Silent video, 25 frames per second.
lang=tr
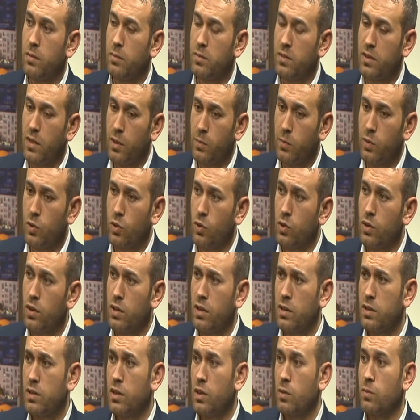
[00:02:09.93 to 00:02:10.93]
tepki
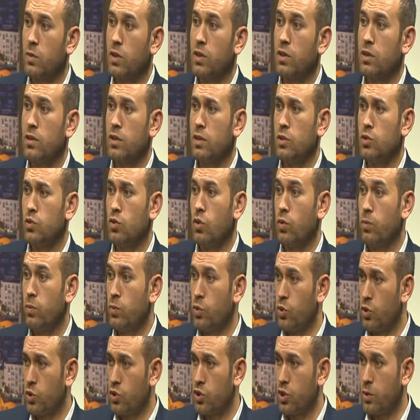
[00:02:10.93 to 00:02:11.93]
olarak Diyarbakır'da çok
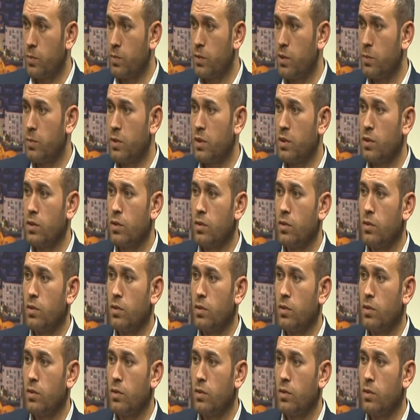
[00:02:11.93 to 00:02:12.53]
büyük çapta bir